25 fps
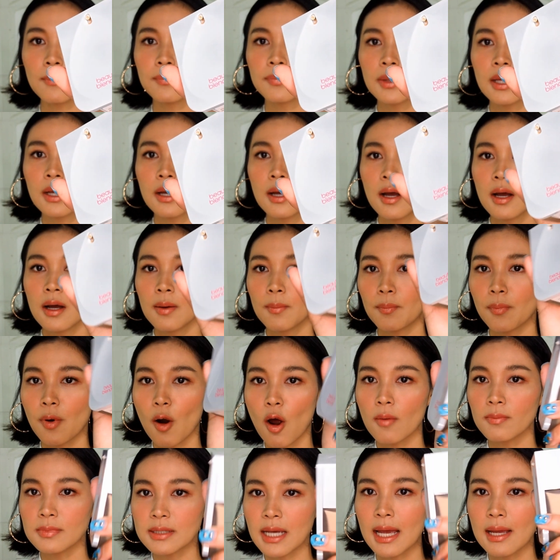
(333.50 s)
บพร้
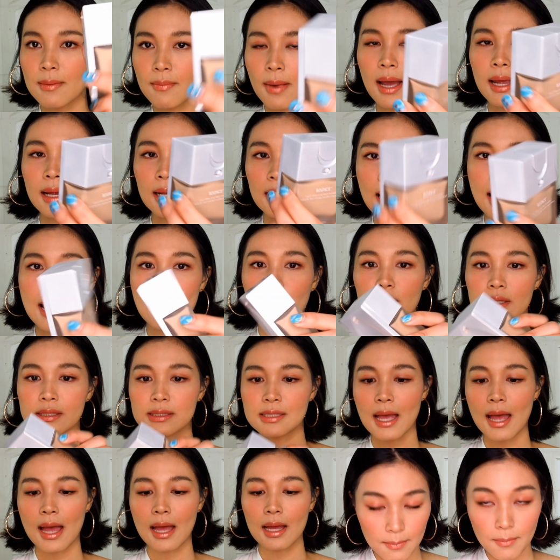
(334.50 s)
อมใช้ใหม่แล้วนะ
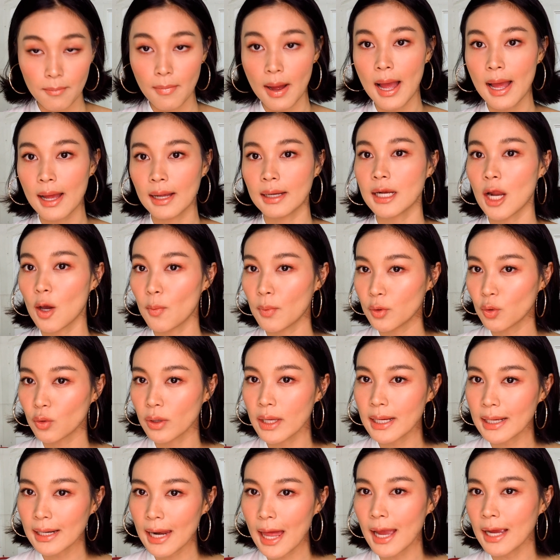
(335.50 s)
จ๊ะมา เรามาดูใก
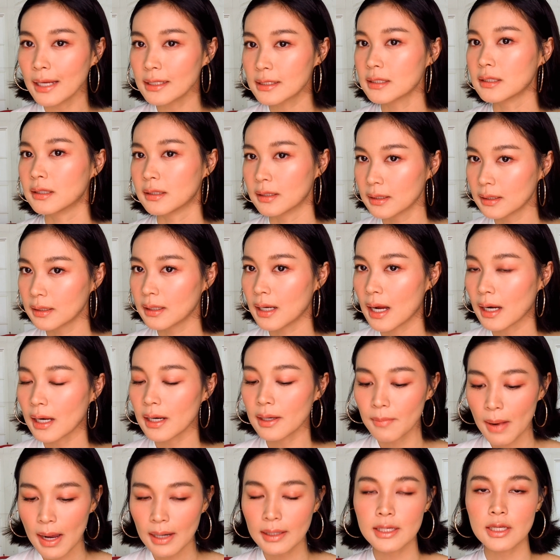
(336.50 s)
ล้ๆถึงเนื้อกั
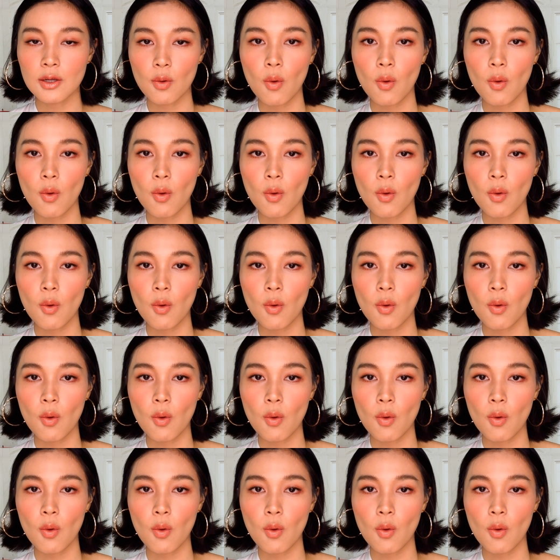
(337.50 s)
นบ้างดี